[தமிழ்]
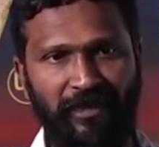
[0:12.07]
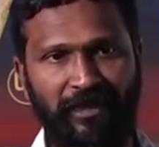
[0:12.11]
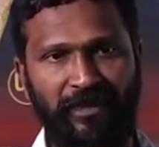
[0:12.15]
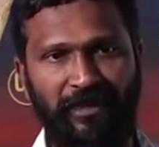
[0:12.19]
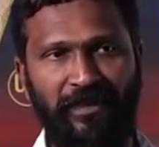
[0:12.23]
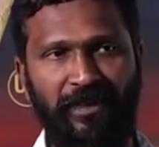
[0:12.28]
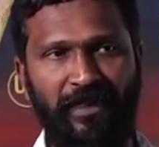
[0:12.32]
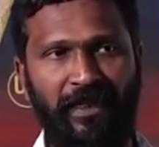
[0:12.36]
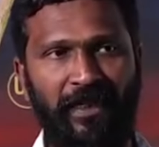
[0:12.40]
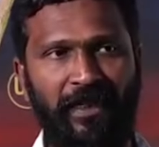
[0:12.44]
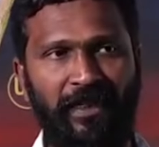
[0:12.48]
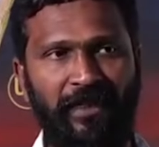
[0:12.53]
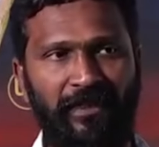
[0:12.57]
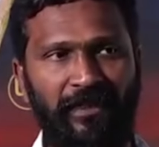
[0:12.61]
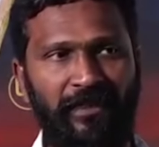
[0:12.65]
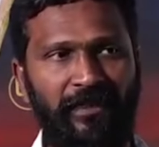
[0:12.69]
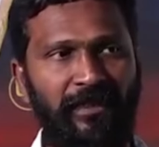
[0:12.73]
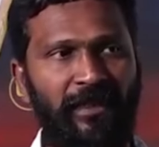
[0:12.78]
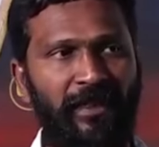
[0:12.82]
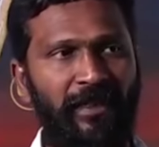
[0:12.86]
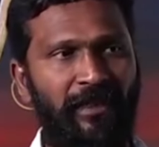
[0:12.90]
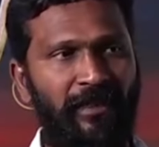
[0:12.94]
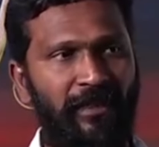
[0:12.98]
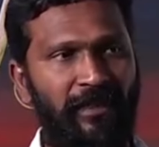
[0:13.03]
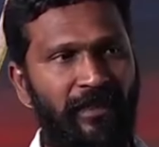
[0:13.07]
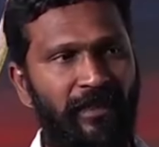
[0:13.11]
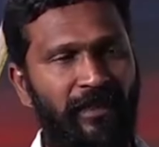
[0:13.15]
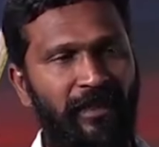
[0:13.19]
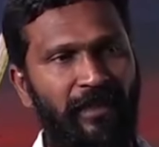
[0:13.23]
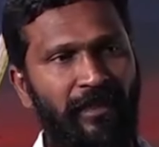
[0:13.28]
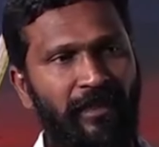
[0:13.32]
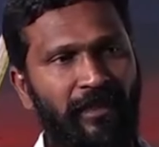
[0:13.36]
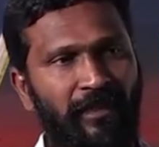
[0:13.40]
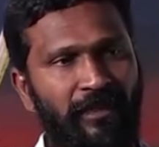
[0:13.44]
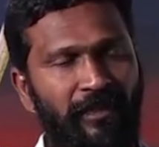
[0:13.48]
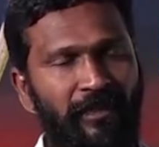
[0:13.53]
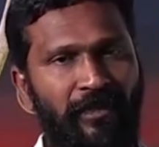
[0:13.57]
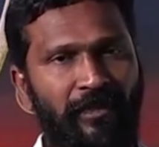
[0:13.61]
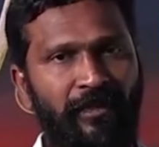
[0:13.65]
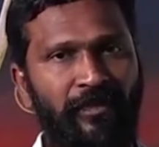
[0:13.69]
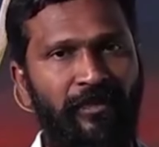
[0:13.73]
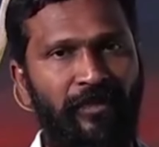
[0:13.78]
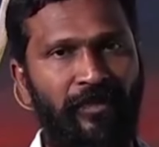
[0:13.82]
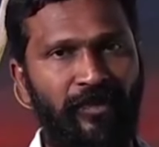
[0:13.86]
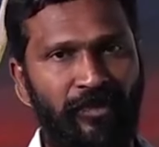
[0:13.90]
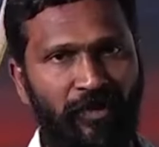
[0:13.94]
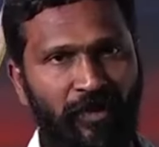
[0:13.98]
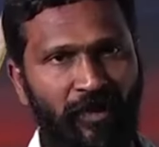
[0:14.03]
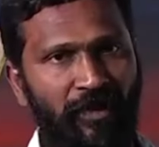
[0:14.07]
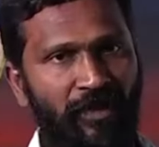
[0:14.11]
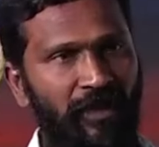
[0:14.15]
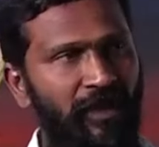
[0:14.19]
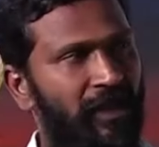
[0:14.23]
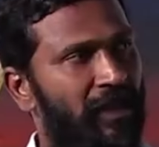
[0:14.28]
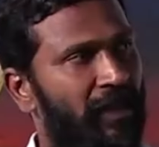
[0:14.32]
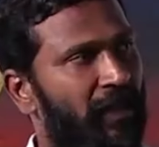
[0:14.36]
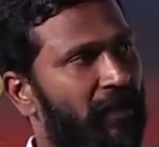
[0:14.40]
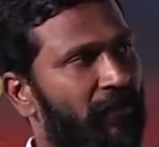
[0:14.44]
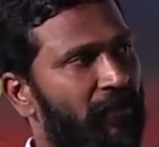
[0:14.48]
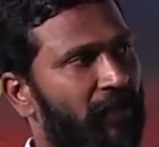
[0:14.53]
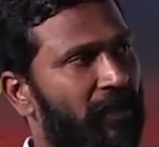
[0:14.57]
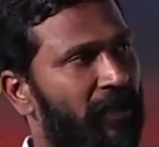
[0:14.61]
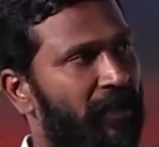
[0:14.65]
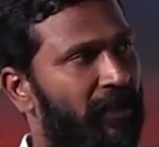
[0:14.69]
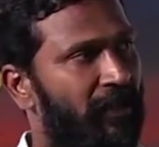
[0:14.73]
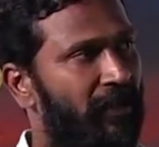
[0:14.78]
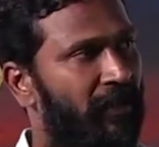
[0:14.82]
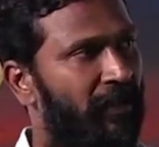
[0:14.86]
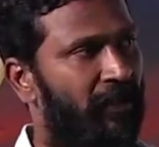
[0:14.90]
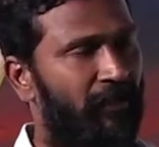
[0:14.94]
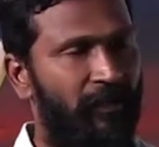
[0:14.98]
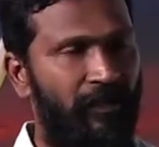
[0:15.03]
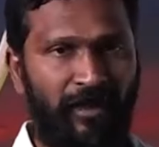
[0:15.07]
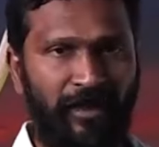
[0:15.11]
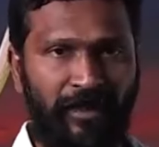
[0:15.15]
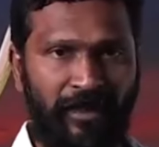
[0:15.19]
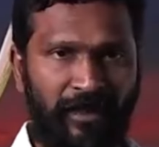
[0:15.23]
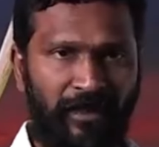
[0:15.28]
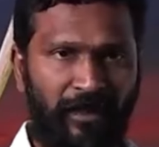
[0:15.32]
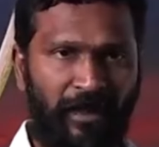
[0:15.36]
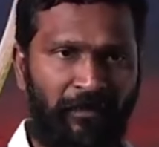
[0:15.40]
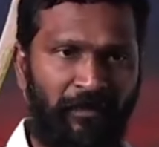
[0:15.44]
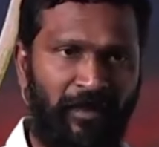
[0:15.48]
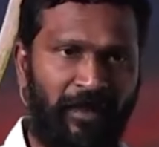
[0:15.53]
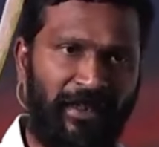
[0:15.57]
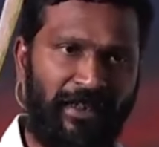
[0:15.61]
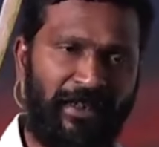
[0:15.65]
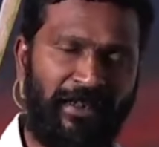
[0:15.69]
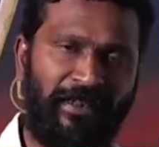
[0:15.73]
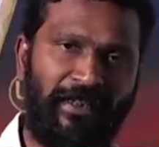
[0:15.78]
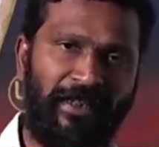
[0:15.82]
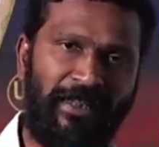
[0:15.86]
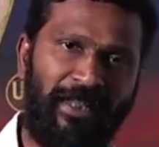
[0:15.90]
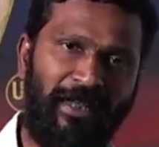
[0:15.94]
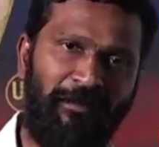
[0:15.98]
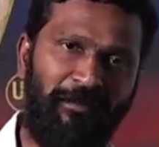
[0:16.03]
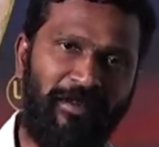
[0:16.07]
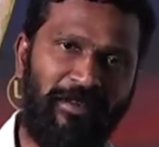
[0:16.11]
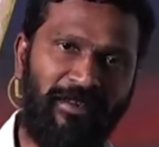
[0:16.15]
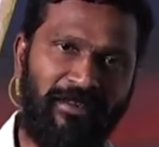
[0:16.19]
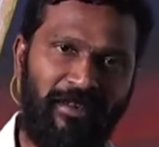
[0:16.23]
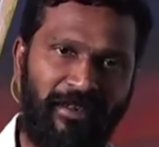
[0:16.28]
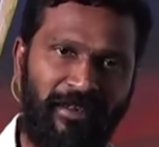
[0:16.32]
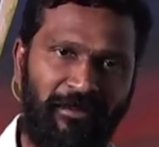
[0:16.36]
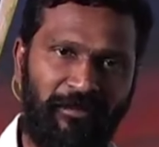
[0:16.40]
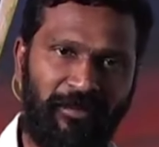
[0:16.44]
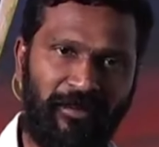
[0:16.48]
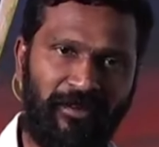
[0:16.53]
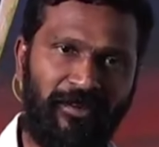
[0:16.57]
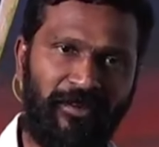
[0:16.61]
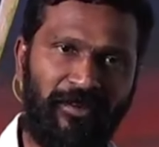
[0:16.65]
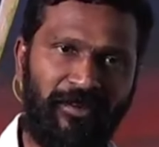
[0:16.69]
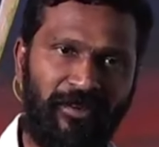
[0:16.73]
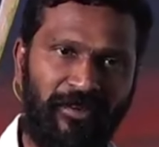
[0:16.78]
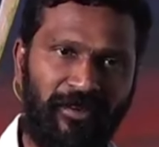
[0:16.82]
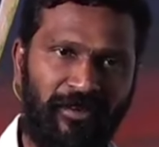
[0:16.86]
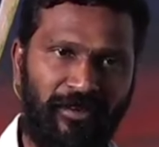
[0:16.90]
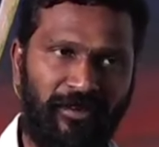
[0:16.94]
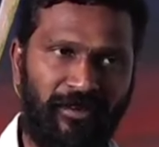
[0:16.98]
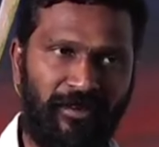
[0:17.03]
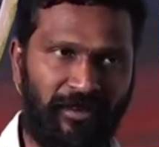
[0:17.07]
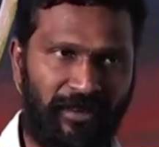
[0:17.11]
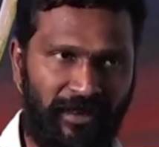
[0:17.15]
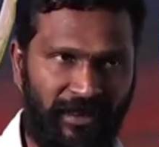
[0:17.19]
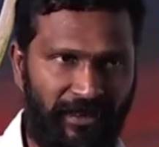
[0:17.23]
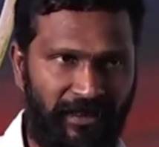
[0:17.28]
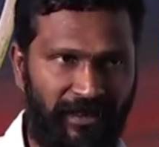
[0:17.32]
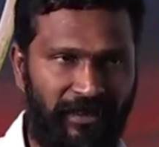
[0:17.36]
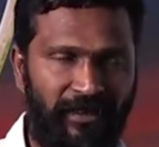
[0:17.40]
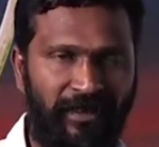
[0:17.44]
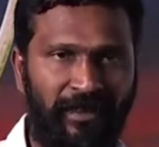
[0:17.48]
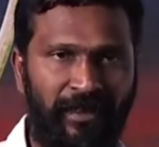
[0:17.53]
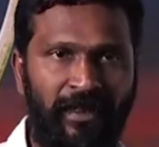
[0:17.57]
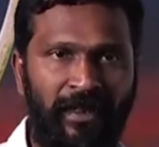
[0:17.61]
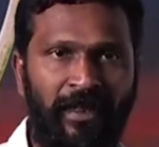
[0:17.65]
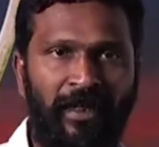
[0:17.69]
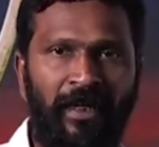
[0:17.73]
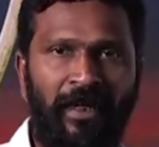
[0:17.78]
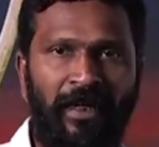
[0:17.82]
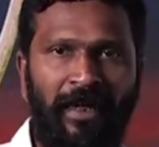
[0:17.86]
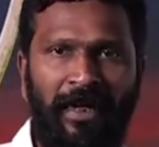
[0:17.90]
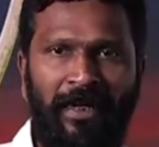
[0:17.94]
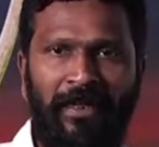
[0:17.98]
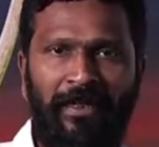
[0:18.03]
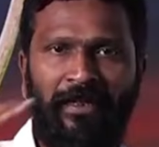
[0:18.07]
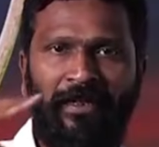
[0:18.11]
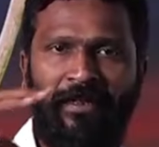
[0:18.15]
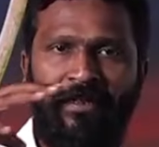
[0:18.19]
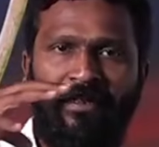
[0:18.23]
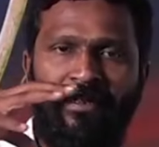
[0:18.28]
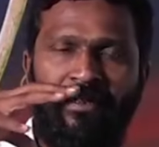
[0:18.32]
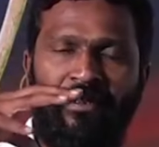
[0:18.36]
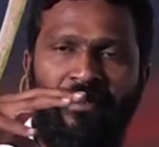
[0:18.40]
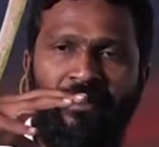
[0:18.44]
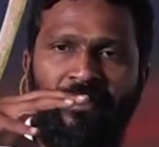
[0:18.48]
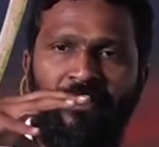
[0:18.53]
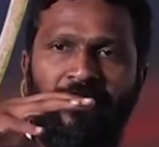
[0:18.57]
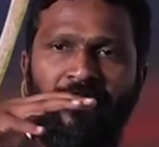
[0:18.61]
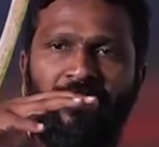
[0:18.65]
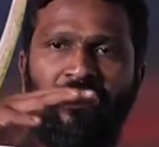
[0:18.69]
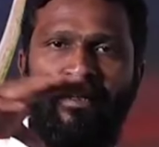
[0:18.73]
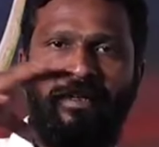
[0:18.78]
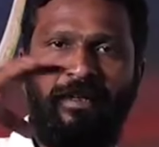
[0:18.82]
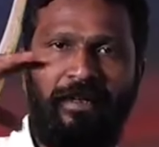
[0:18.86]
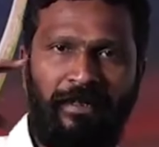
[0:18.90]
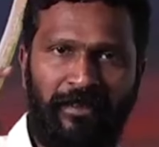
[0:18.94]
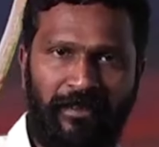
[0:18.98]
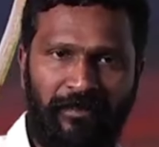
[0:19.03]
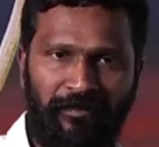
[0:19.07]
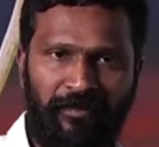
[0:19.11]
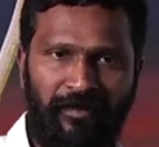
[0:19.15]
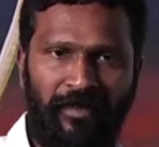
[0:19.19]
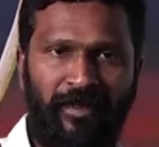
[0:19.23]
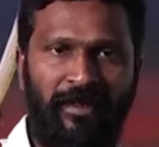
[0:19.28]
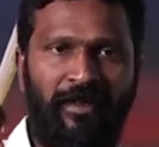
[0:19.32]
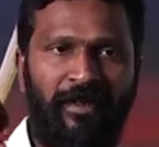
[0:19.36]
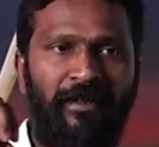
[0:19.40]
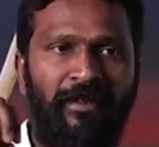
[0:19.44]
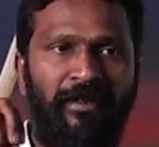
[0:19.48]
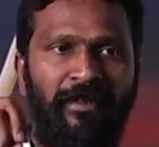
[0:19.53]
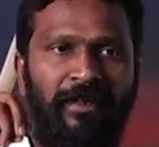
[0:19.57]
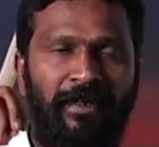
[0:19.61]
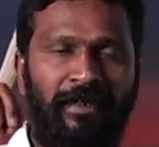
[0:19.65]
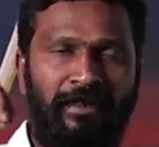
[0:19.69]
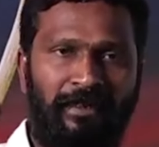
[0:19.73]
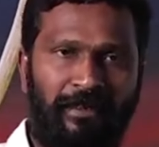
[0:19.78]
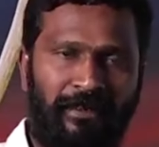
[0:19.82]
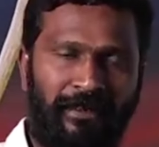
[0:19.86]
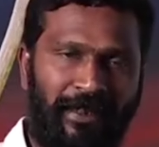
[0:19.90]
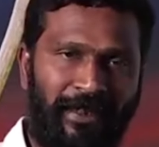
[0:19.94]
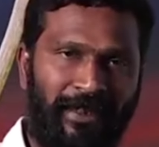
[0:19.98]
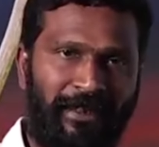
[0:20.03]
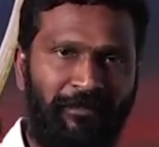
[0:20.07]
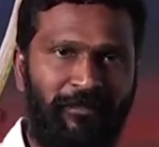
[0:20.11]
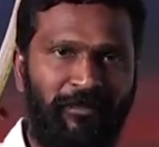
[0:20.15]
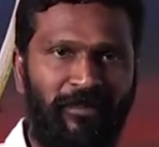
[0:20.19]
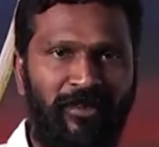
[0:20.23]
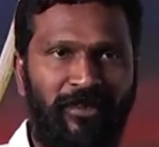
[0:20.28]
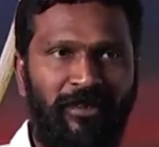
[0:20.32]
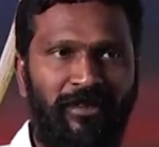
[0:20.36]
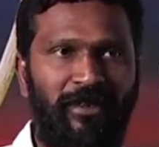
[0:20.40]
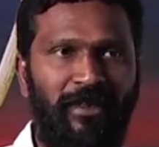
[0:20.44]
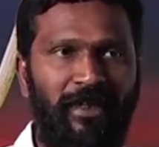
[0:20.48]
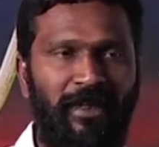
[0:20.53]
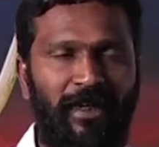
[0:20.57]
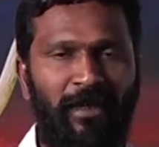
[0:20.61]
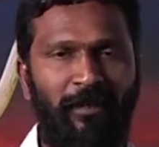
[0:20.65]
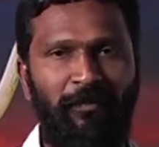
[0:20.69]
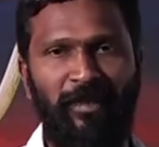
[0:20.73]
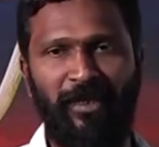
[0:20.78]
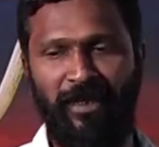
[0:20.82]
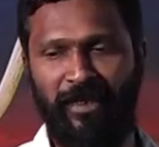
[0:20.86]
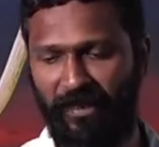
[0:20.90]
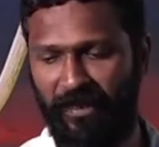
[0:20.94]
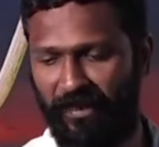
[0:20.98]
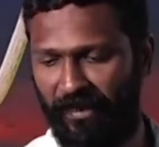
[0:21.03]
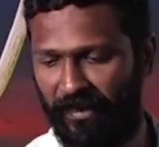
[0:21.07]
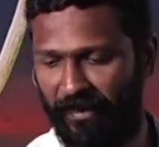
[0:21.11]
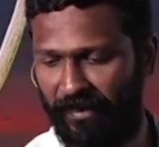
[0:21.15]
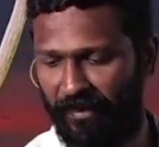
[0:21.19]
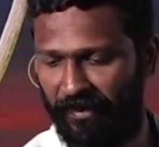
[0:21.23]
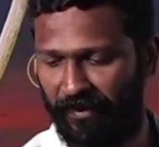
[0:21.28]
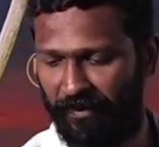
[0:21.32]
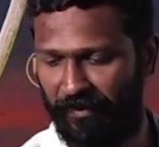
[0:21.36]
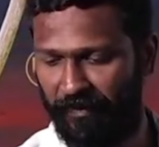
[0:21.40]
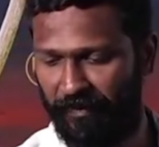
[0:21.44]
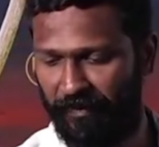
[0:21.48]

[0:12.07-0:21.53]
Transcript: வந்து நல்லா இருந்தது அண்ட் சாங்கில் uh, அவங்கள அவங்களுக்கு அவங்களுக்கு இருந்த கெமிஸ்ட்ரி வாஸ் நைஸ் அண்ட் அந்த அந்த வேர்ல்டு அந்த டைம்ஸ் எல்லாமே நல்லா